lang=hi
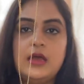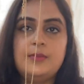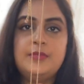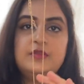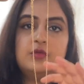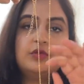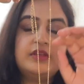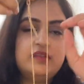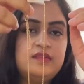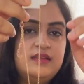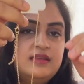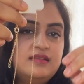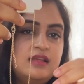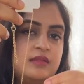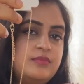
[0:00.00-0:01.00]
आप इसको किसी
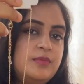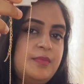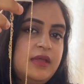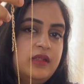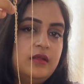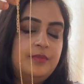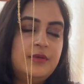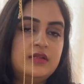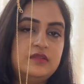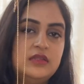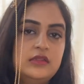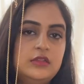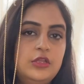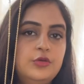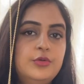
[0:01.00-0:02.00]
के साथ भी पेयरअप कर
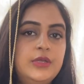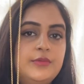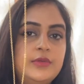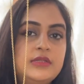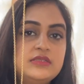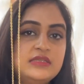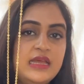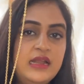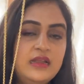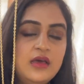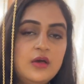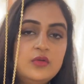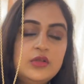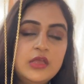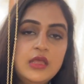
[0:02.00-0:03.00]
सकते हो इट विल स्टैंड
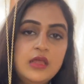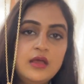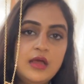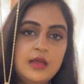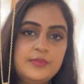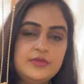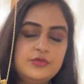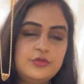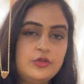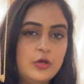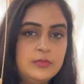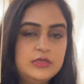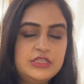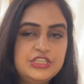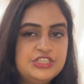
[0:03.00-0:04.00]
आउट आप इसको
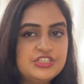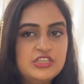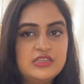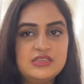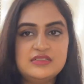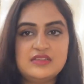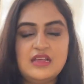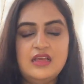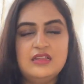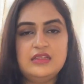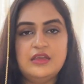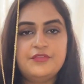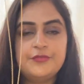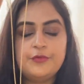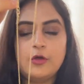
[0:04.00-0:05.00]
नॉर्मल टी शर्ट के साथ
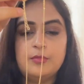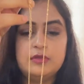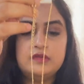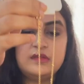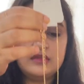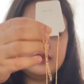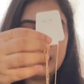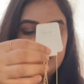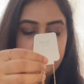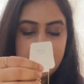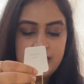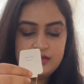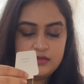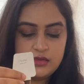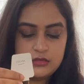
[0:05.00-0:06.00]
या फिर फॉर्मल्स के साथ
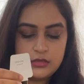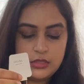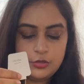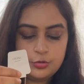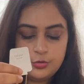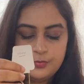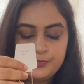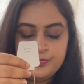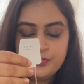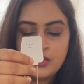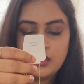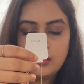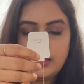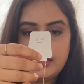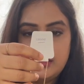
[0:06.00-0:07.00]
पहन सकते हो
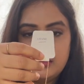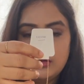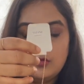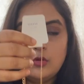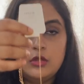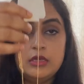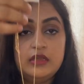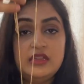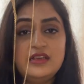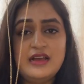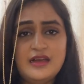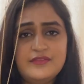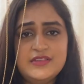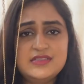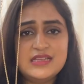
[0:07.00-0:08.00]
एंड क्वालिटी
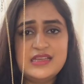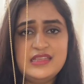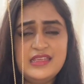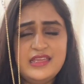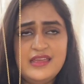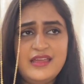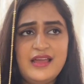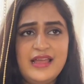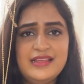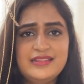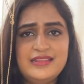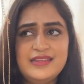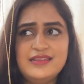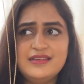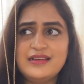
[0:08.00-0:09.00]
काफ़ी सही है आई
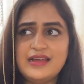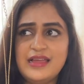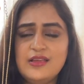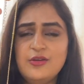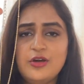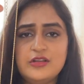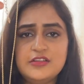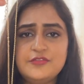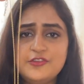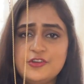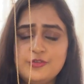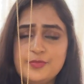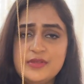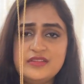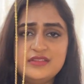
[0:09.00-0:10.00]
थिंक आई गॉट इट फॉर
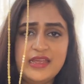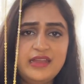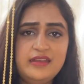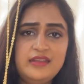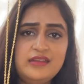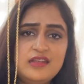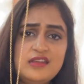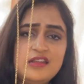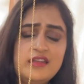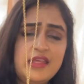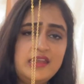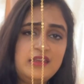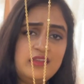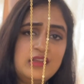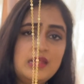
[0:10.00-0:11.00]
रुपीज़ नाइन्टी नाइन एंड
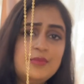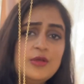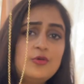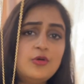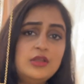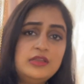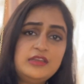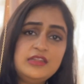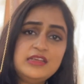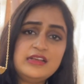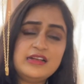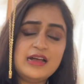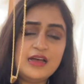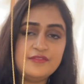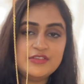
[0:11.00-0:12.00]
नाइन्टी नाइन में क्वालिटी
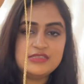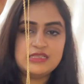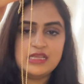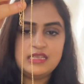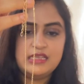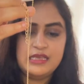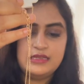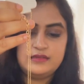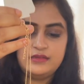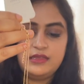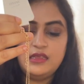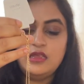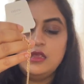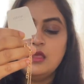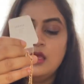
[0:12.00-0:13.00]
काफ़ी सही है
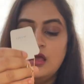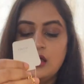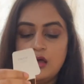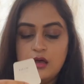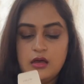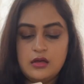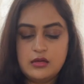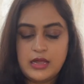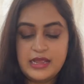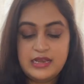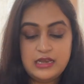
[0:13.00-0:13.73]
इसकी आई